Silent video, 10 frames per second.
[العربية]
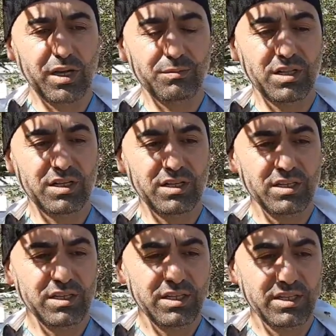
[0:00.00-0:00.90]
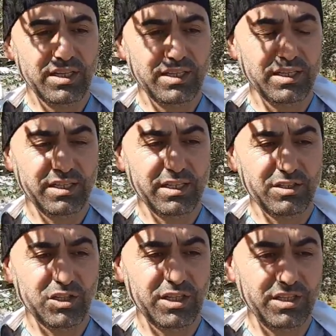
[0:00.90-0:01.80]
الحمد لله يعني
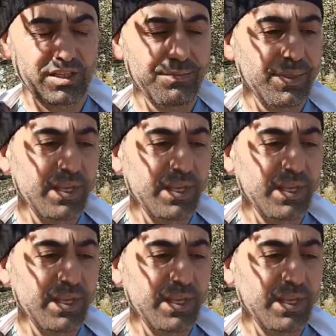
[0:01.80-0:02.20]
جيده